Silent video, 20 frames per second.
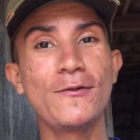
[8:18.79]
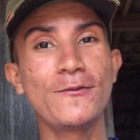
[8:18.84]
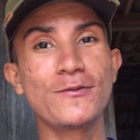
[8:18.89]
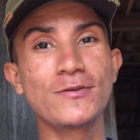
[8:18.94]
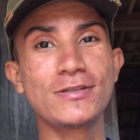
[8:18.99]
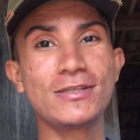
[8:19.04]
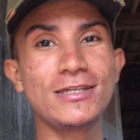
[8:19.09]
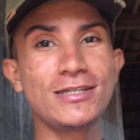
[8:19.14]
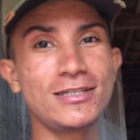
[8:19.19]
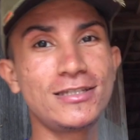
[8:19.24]

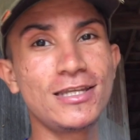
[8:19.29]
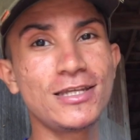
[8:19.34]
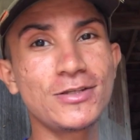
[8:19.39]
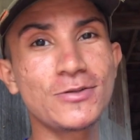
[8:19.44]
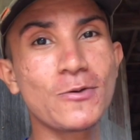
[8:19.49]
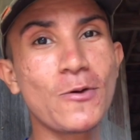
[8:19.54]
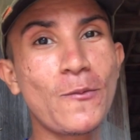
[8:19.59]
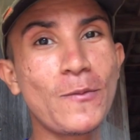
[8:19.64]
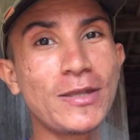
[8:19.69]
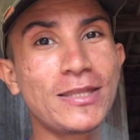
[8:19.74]
Vocês
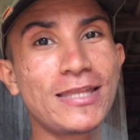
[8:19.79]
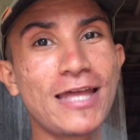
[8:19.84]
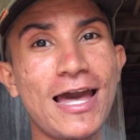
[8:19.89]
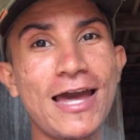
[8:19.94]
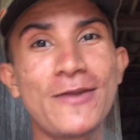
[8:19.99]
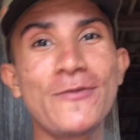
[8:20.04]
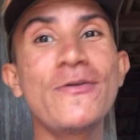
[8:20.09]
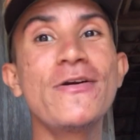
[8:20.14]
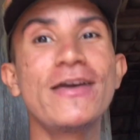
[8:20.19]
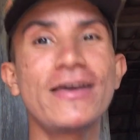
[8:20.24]
deixam o
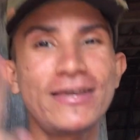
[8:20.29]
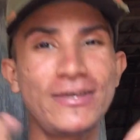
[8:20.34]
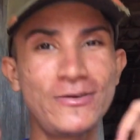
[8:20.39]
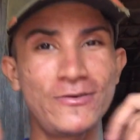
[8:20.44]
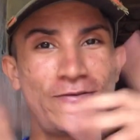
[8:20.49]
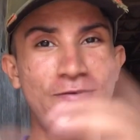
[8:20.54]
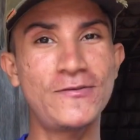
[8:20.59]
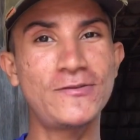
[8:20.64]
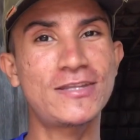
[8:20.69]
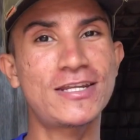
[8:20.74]
comentário e
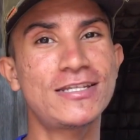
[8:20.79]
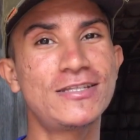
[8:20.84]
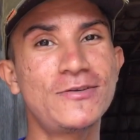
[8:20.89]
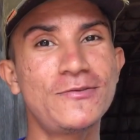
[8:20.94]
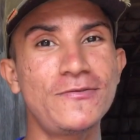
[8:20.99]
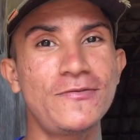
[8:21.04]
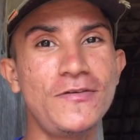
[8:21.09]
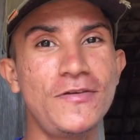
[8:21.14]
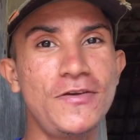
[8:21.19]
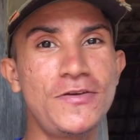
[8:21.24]
eu venho trazer o
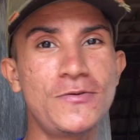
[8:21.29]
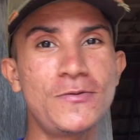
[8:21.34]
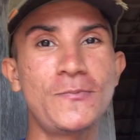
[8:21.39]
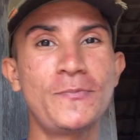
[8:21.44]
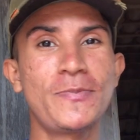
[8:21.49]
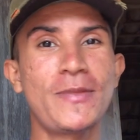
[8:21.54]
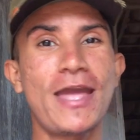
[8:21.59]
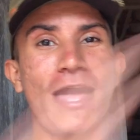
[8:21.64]
vídeo.